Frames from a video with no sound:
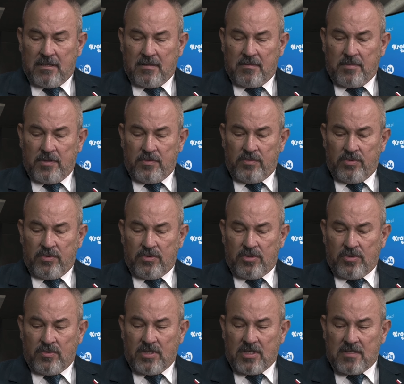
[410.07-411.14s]
Był tu już
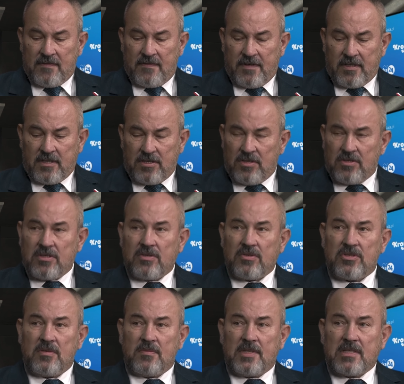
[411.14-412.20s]
u nas w
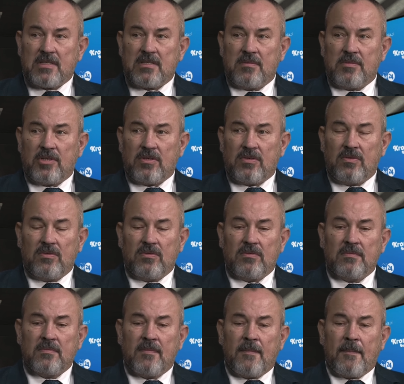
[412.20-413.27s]
2018 mhm. roku.
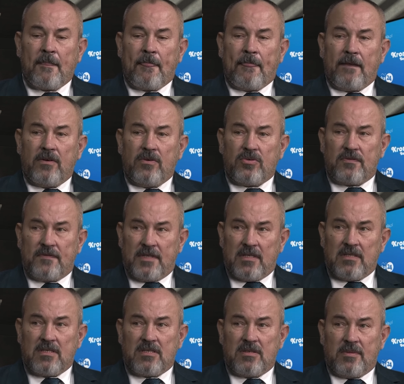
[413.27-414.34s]
Już
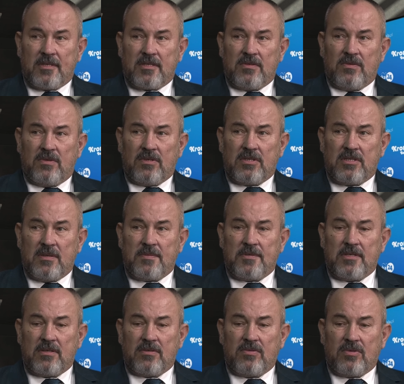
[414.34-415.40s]
wtedy zobaczył
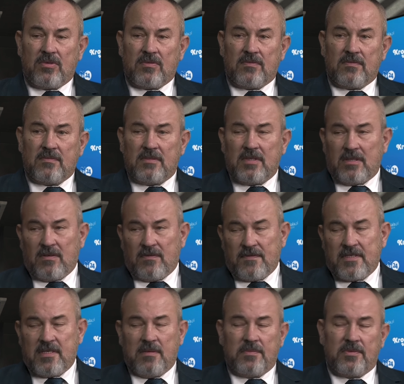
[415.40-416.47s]
koncepcję, którą, taką
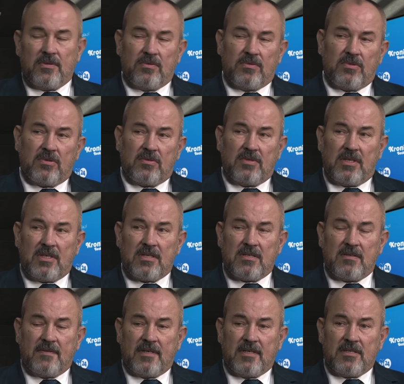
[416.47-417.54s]
wstępną, którą
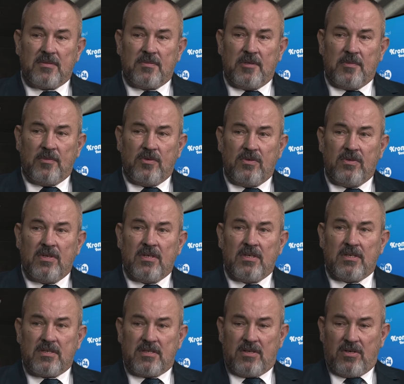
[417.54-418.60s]
narysowaliśmy mu,
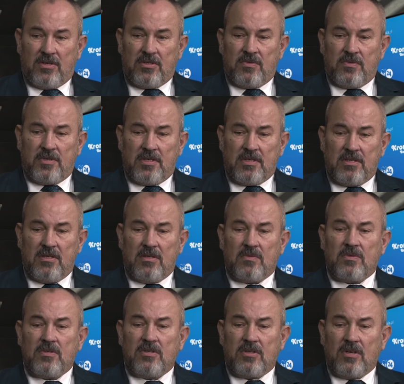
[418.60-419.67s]
zgodził się z nią
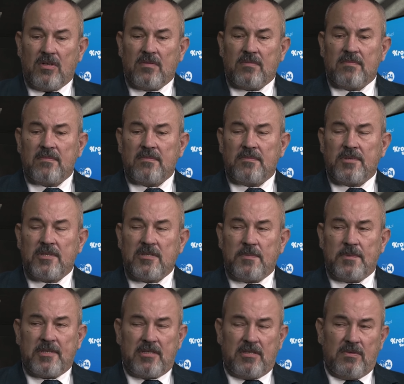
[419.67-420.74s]
i to
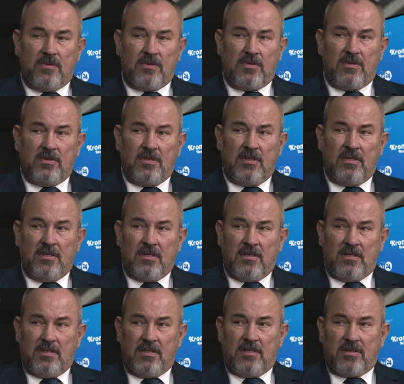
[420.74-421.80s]
przyspieszyło
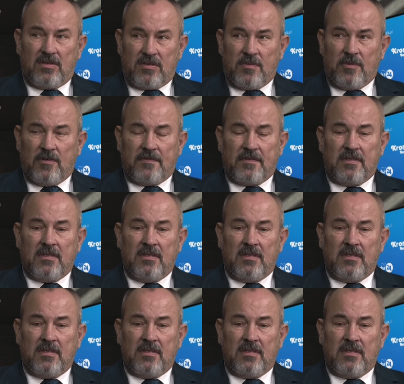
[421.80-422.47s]
e, rozmowy.